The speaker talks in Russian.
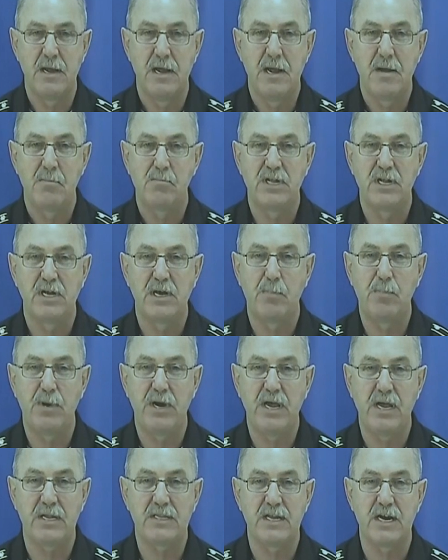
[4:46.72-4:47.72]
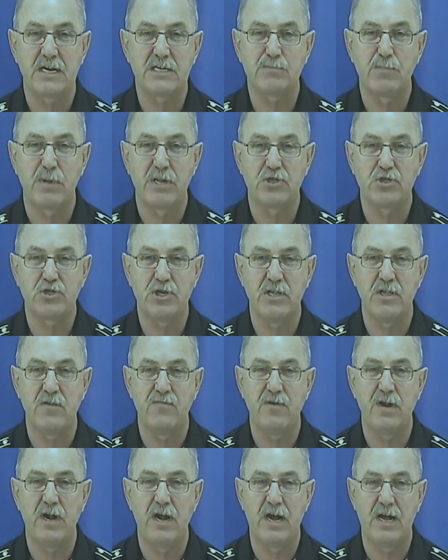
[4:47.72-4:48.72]
Благоприятное расположение
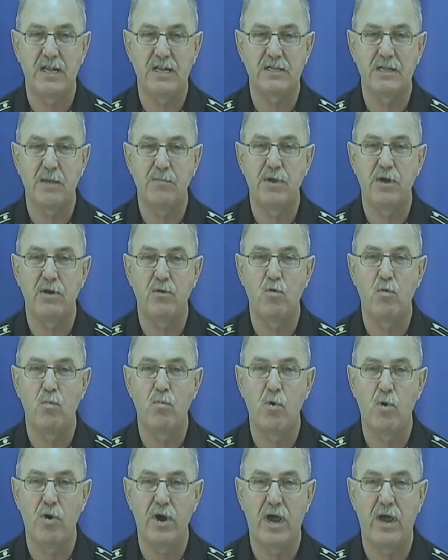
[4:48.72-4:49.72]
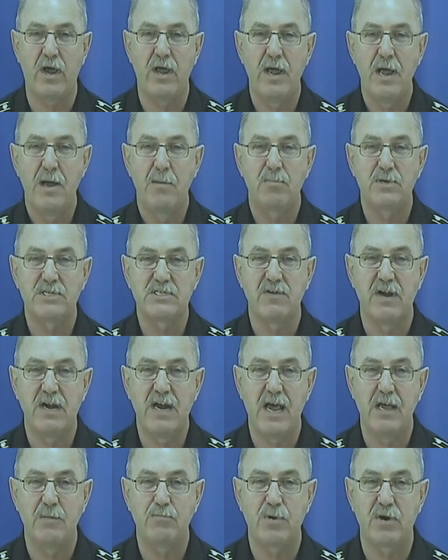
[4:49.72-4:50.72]
филиала на берегу моря
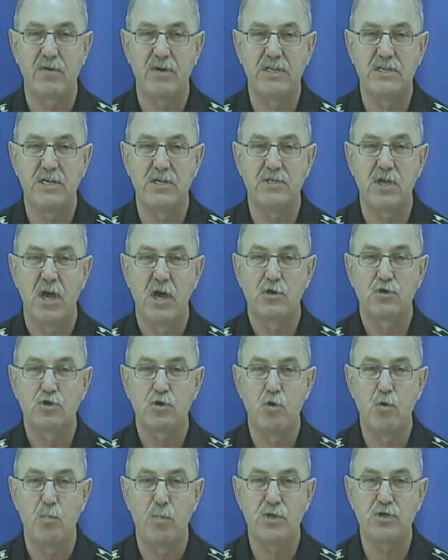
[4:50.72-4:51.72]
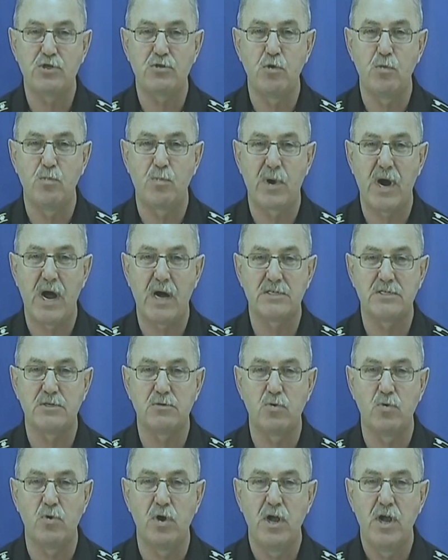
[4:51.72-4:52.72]
позволяет проводить шлюпочную
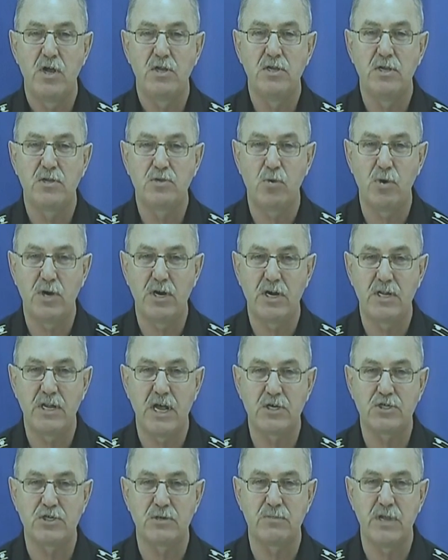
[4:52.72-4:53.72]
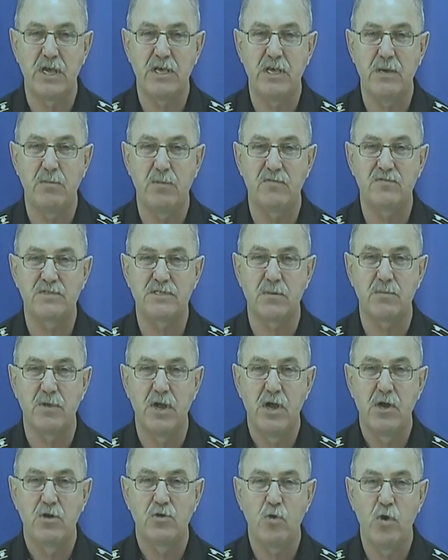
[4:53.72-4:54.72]
практику не только нашим нахимовцам,
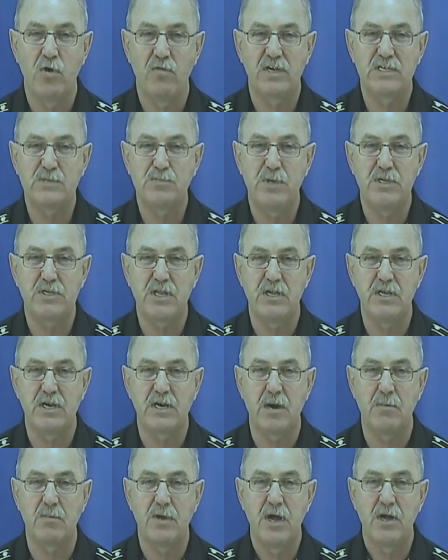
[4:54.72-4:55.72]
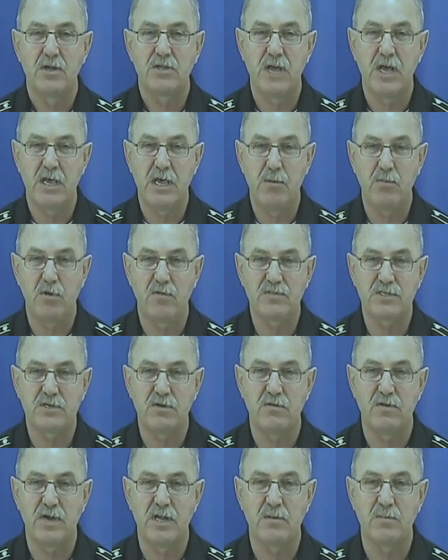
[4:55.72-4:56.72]
но и воспитанникам
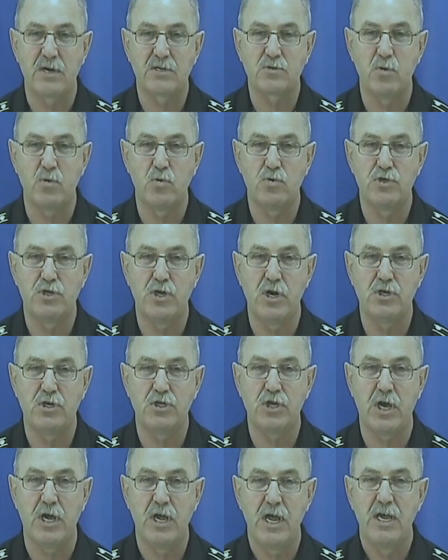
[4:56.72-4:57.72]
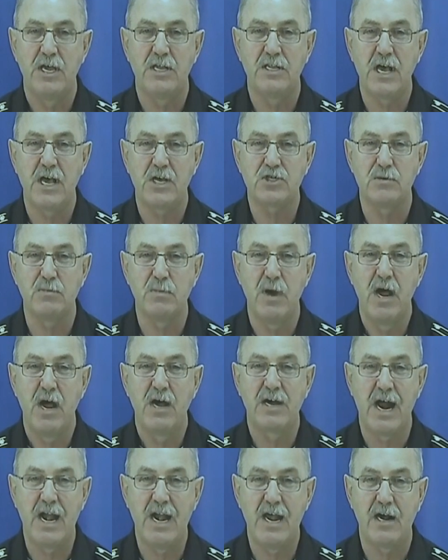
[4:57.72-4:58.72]
Нахимовского военно-морского училища и нашим
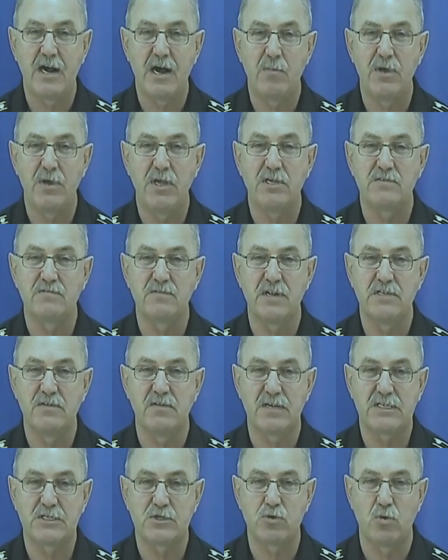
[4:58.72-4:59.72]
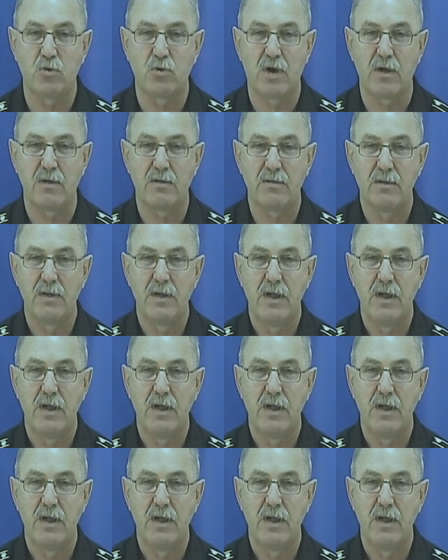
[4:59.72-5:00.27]
коллегам из Владивостока.